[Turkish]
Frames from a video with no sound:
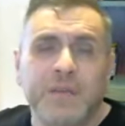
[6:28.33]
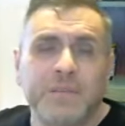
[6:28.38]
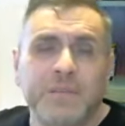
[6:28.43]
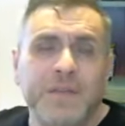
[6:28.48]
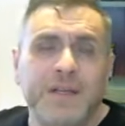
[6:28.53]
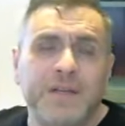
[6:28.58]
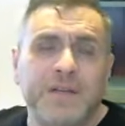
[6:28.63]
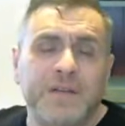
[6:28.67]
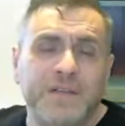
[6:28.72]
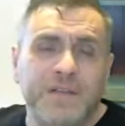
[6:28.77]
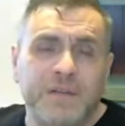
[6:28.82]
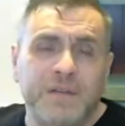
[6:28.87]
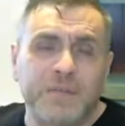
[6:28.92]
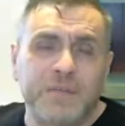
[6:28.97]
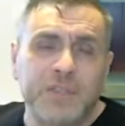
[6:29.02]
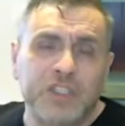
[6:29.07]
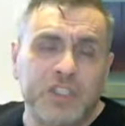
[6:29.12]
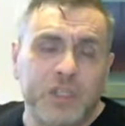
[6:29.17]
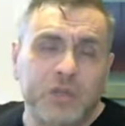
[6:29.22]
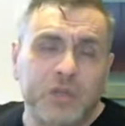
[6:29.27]
bir
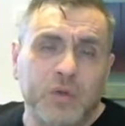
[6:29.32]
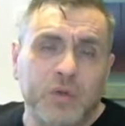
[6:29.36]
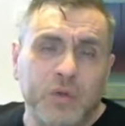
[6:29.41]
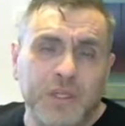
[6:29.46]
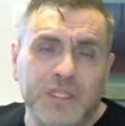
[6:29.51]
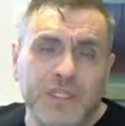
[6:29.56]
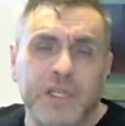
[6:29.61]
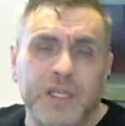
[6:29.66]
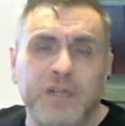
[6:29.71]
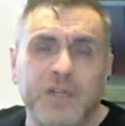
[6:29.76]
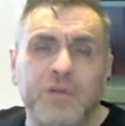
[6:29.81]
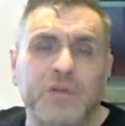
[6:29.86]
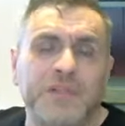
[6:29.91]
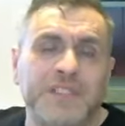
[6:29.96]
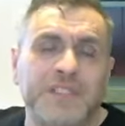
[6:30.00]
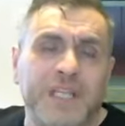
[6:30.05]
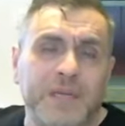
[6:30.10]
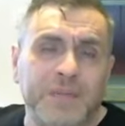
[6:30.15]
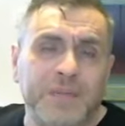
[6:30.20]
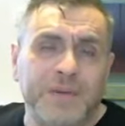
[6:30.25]
kısım işte coinlerin
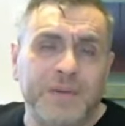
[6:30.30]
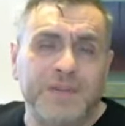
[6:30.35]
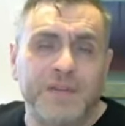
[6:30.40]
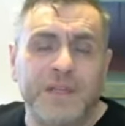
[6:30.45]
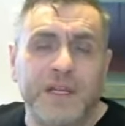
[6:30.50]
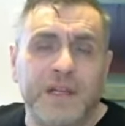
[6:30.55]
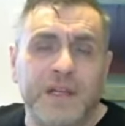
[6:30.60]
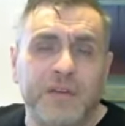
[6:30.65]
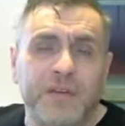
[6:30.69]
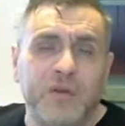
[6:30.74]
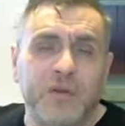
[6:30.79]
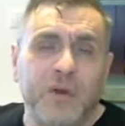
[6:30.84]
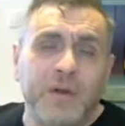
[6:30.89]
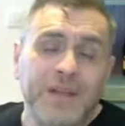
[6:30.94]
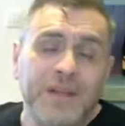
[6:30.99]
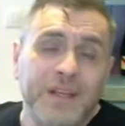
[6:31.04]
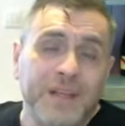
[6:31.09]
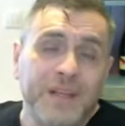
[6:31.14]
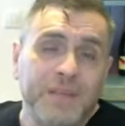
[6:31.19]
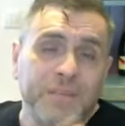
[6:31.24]
yükselmesi gerekiyor.
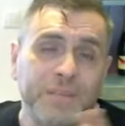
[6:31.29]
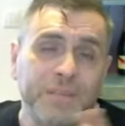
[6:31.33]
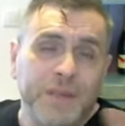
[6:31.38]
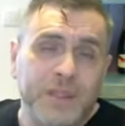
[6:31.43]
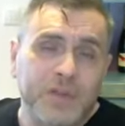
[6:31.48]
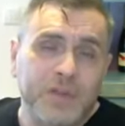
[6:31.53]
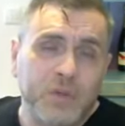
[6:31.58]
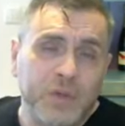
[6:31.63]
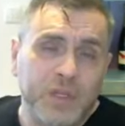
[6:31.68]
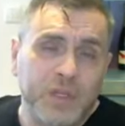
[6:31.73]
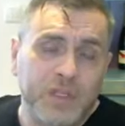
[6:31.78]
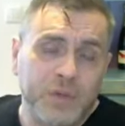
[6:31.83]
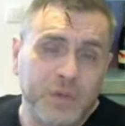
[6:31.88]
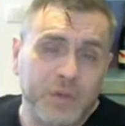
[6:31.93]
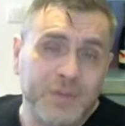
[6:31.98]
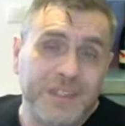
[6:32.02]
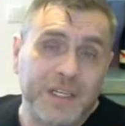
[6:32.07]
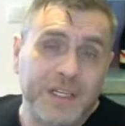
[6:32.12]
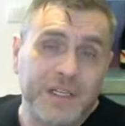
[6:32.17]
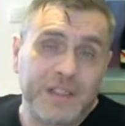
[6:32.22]
Bitcoin
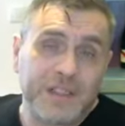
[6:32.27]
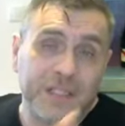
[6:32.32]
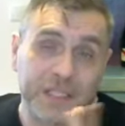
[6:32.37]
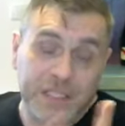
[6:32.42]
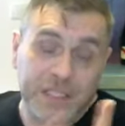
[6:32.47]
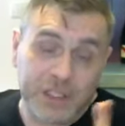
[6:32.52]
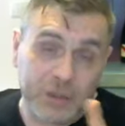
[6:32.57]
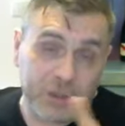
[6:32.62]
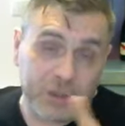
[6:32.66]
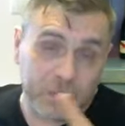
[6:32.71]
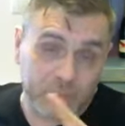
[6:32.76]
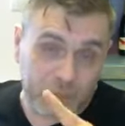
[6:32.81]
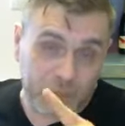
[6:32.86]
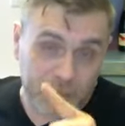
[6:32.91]
üzerindeki